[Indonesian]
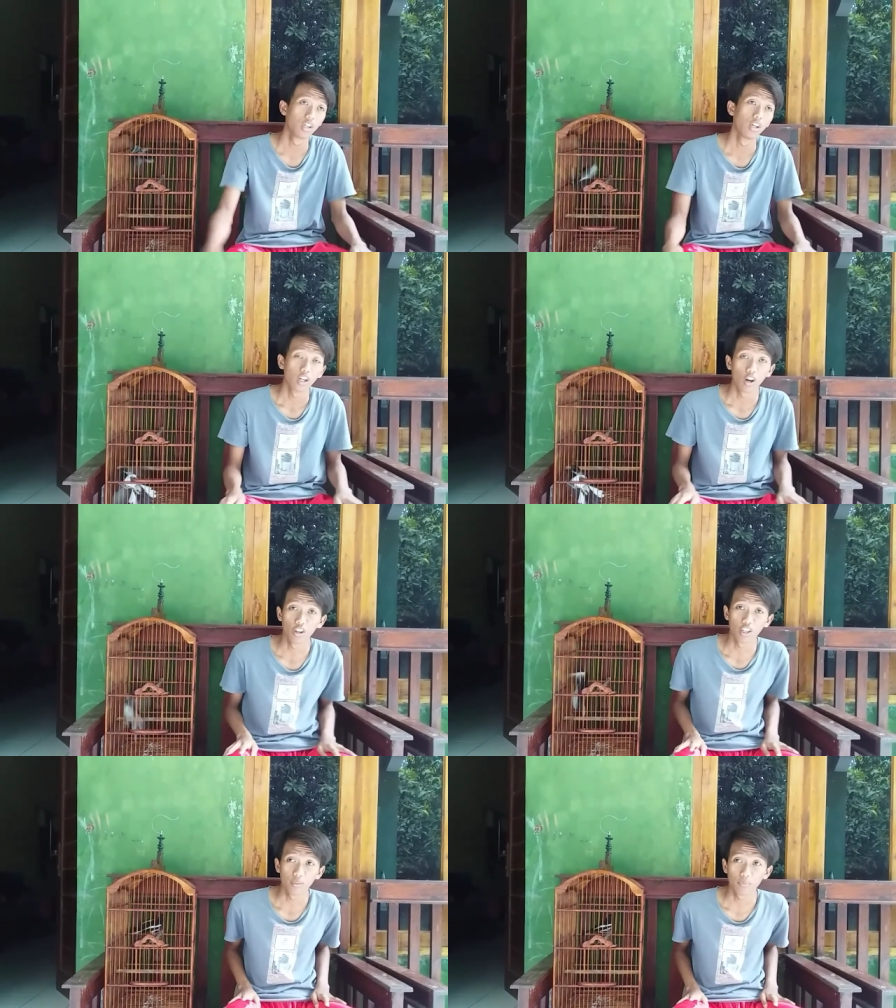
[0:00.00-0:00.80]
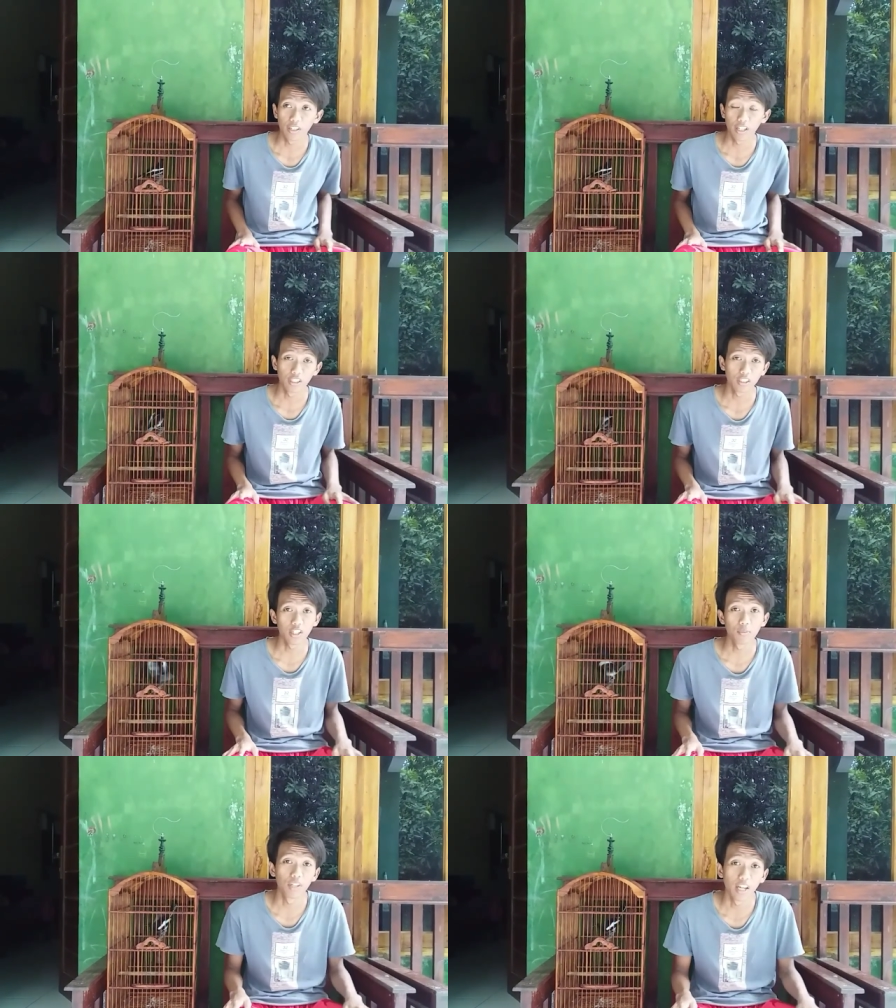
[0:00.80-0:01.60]
kalau yang pengen instan ya
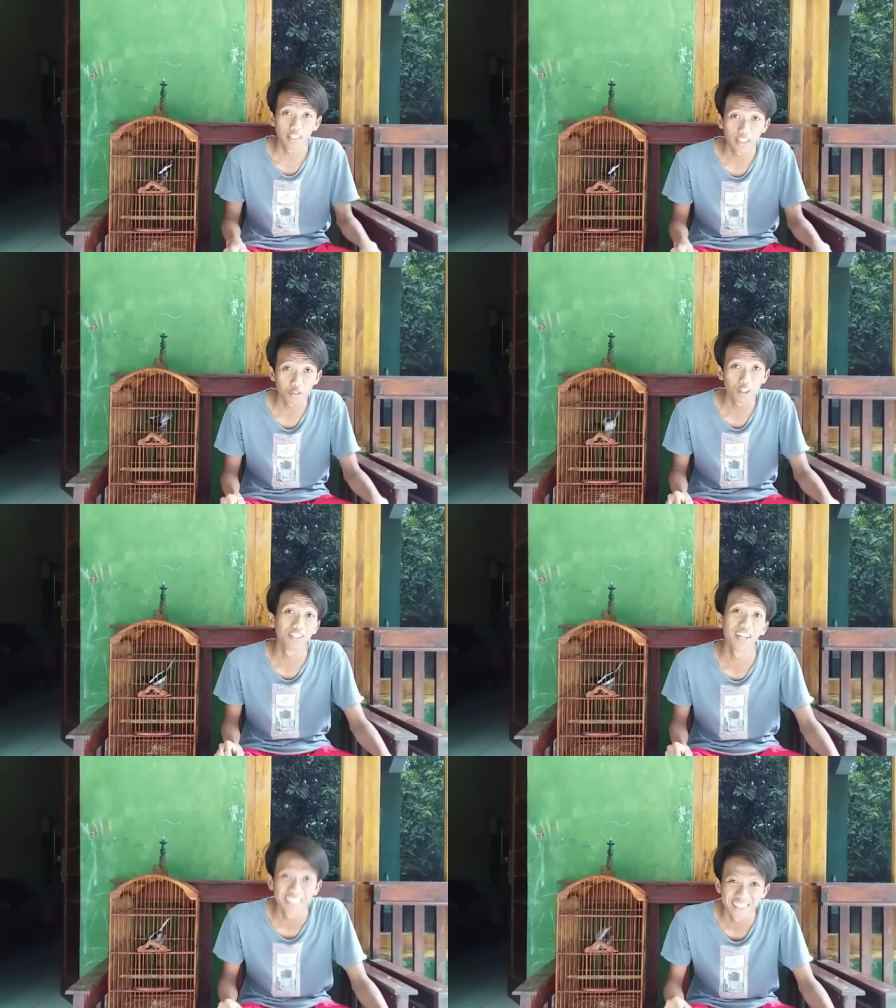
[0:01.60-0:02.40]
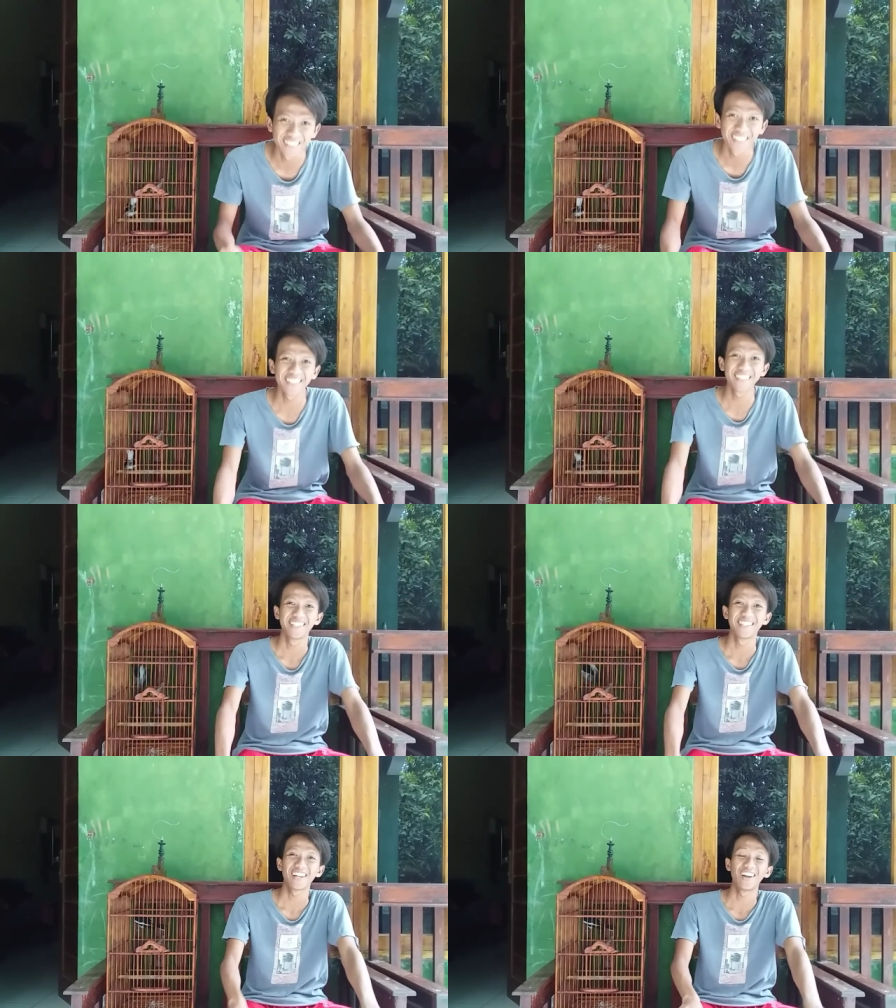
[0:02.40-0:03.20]
boleh aja sudah jadi kan
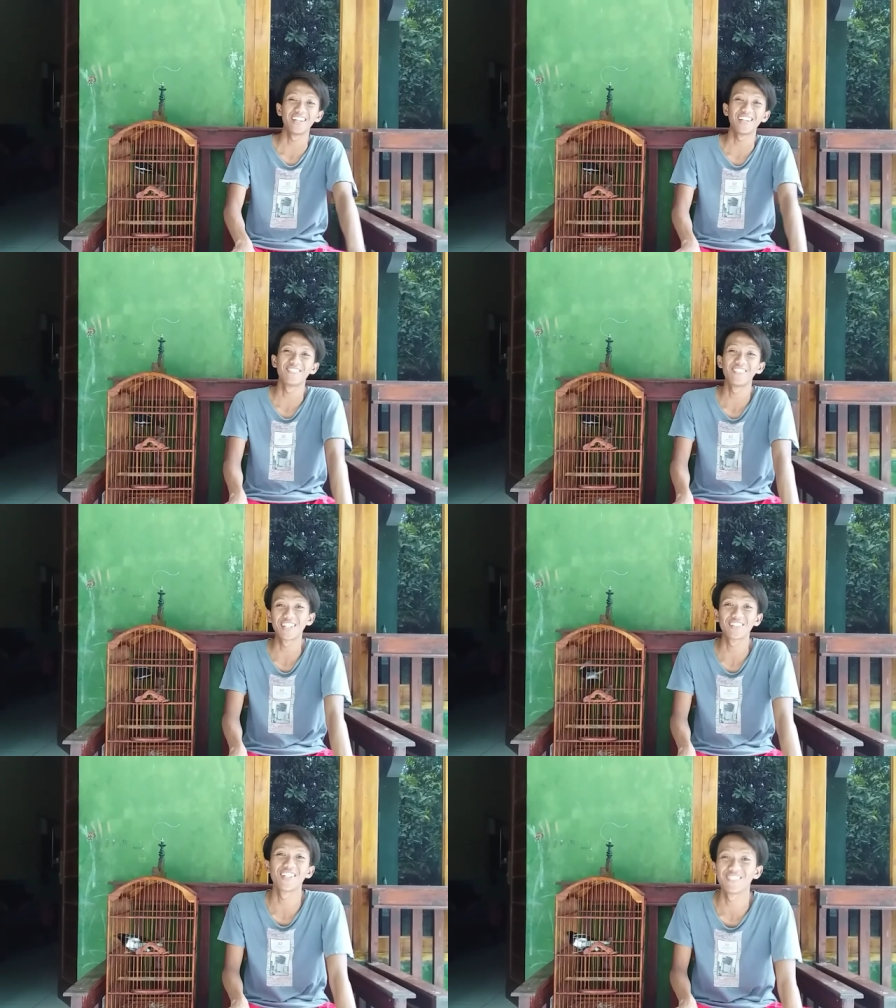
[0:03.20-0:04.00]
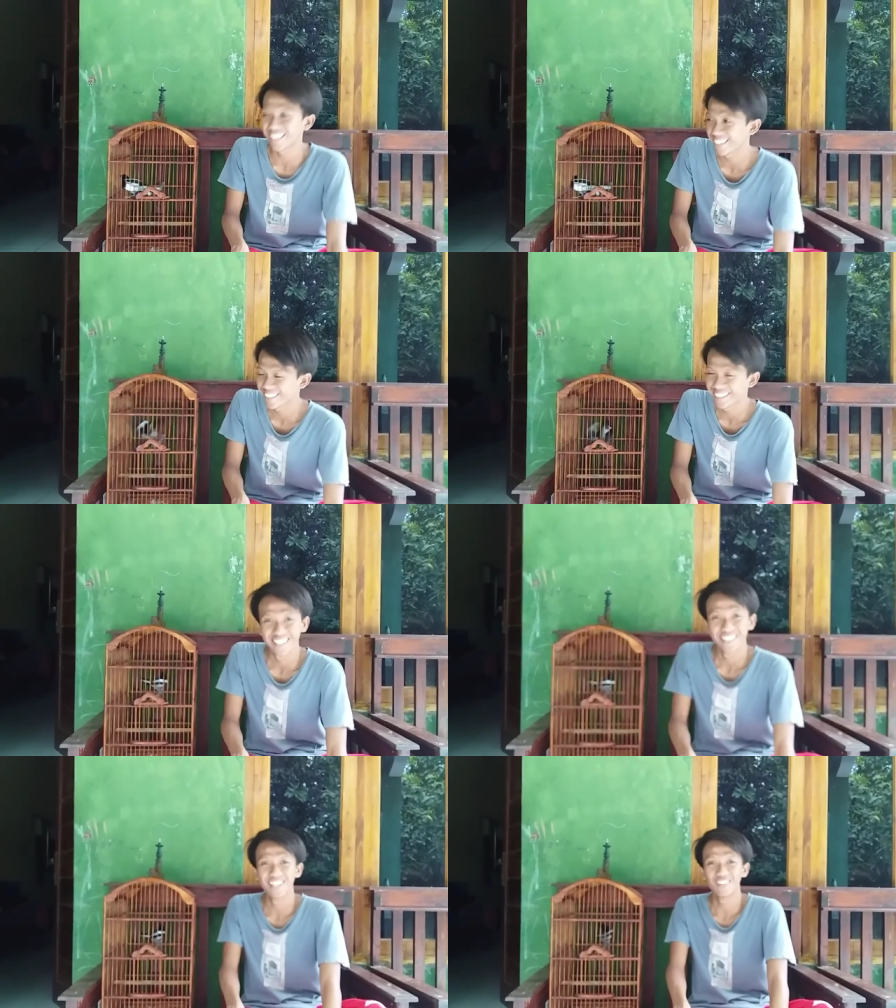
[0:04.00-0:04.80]
kalau ada banyak duit mah
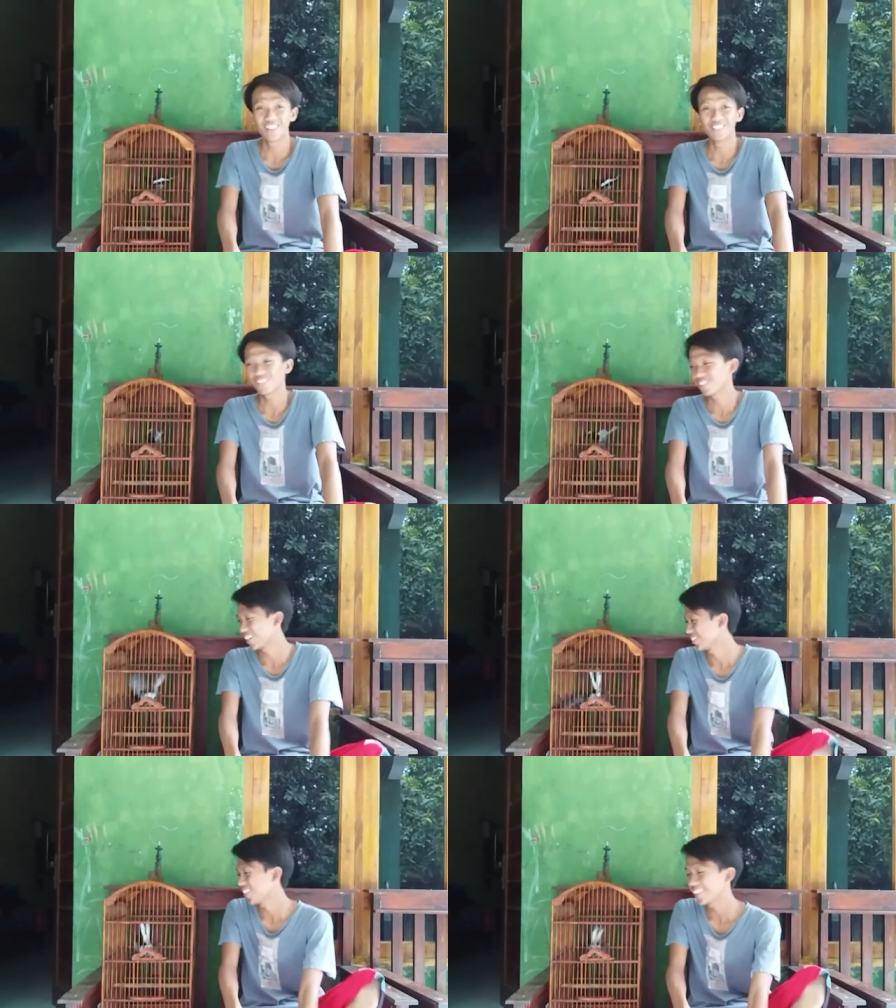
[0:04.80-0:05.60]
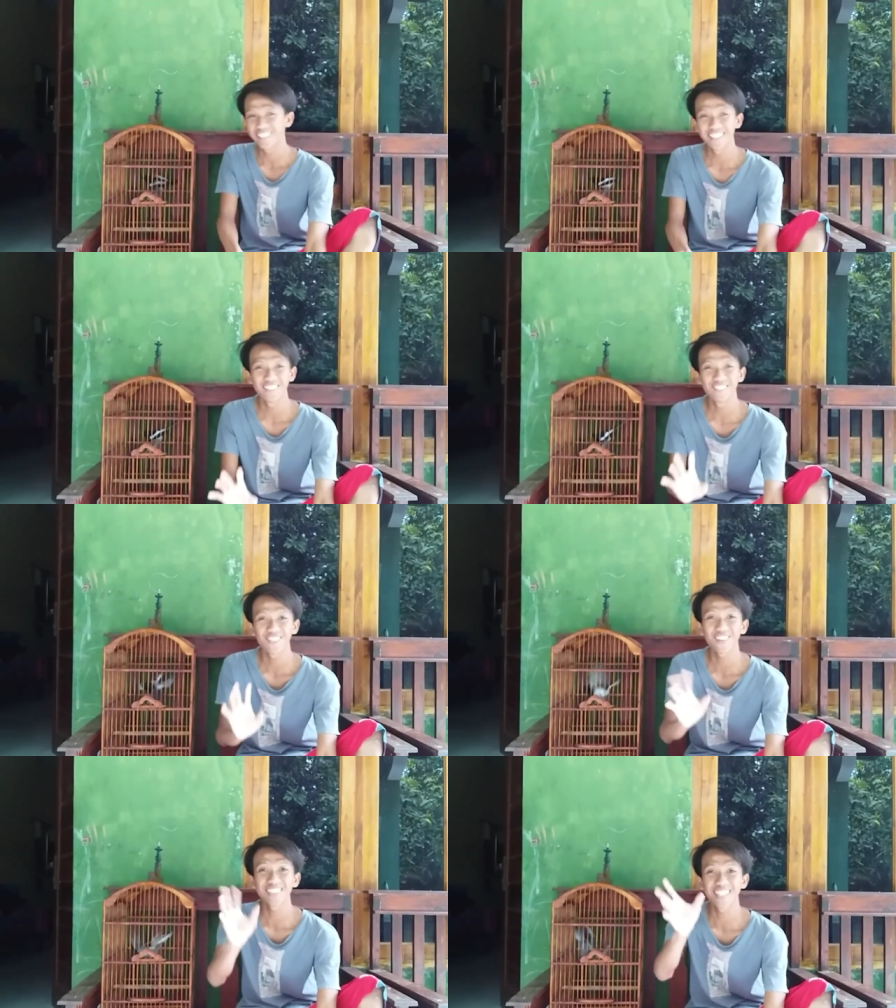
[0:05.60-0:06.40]
ada orang mah tahu gak duit jadi
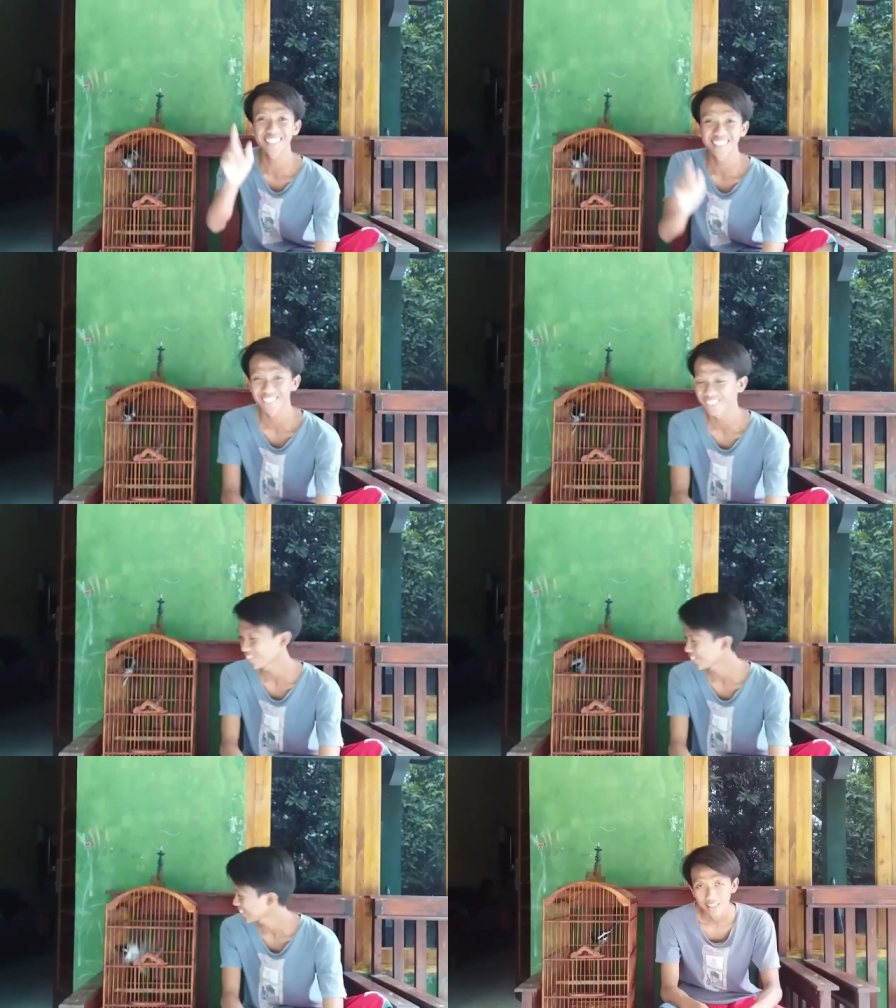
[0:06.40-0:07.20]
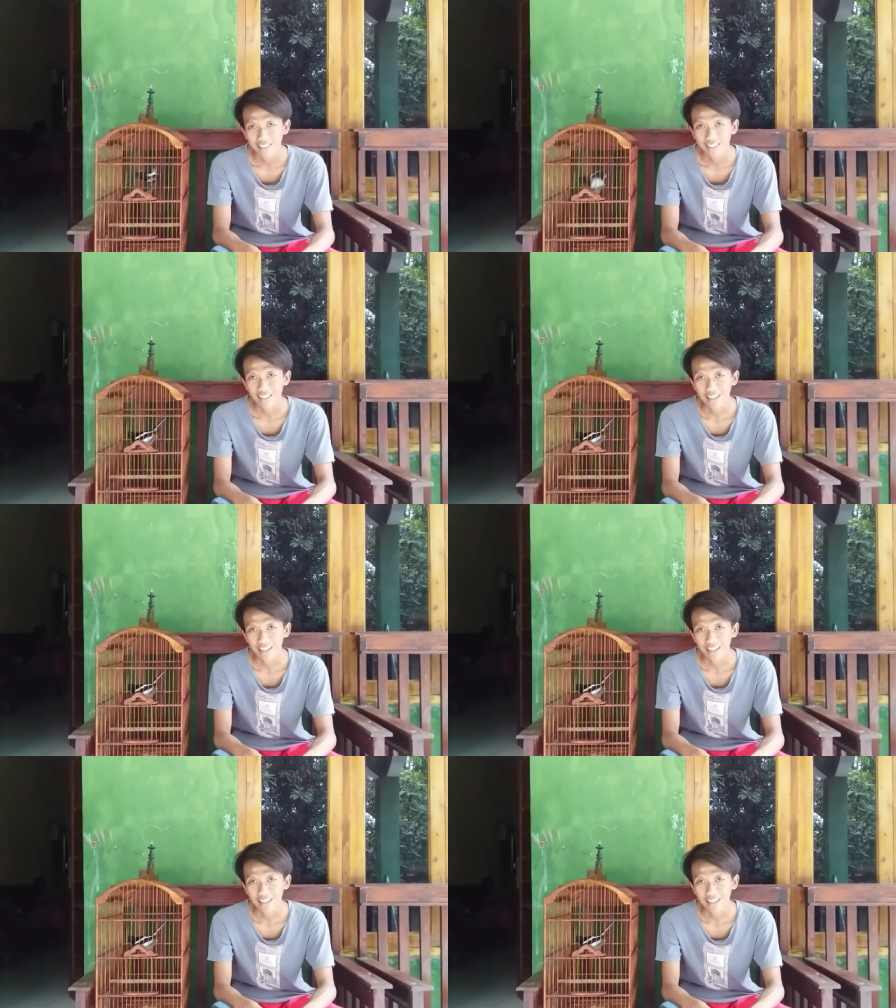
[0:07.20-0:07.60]
proses ada